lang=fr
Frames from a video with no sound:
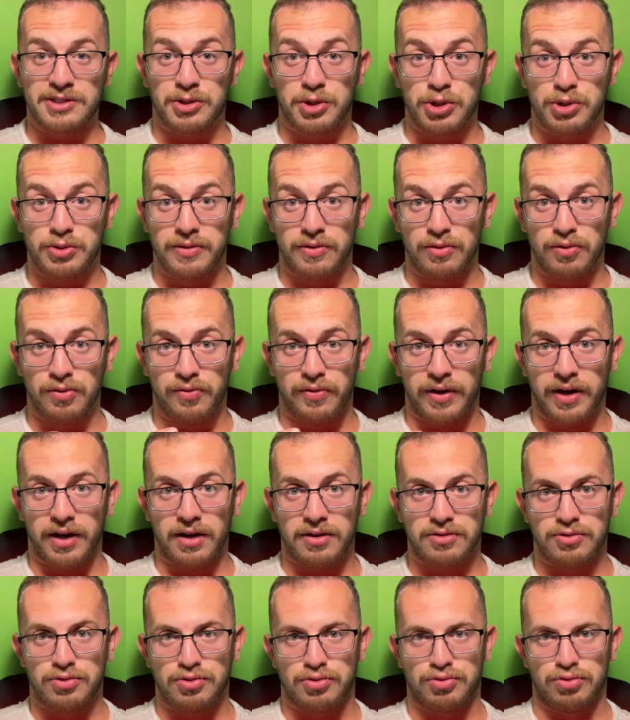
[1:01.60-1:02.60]
que je vais vous faire,
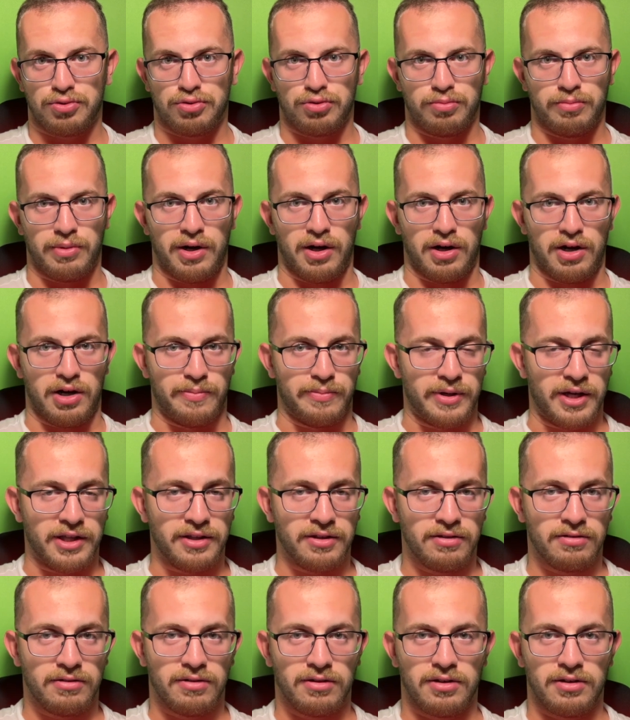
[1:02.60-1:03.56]
ce sont bah, les miennes.